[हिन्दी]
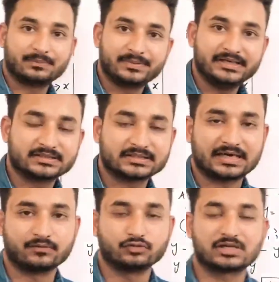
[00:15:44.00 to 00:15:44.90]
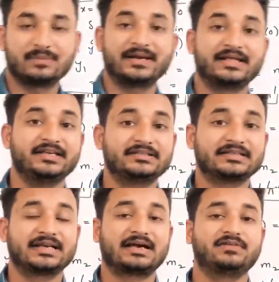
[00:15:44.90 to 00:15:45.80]
कंप्लीट सॉल्व हो चुका है मैंने
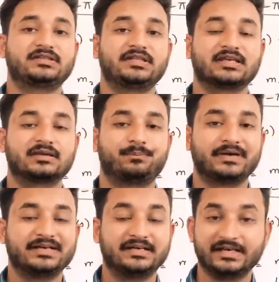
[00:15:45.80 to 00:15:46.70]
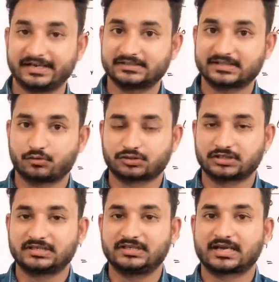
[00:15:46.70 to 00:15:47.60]
ईच एंड एवरी थिंग बड़ी डिटेल से
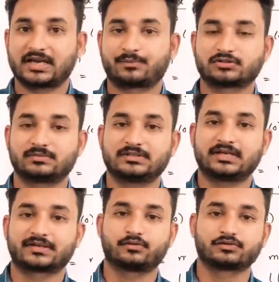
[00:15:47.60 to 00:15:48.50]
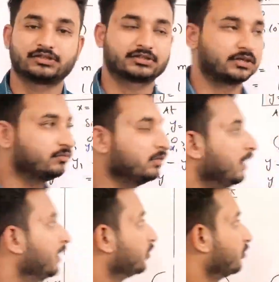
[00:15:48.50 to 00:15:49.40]
कोशिश किया कि आपको समझाने की कोशिश करूं
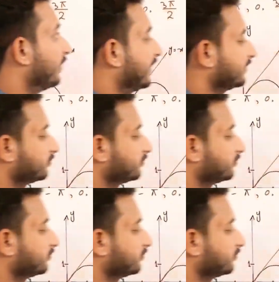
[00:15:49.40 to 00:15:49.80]
दोबारा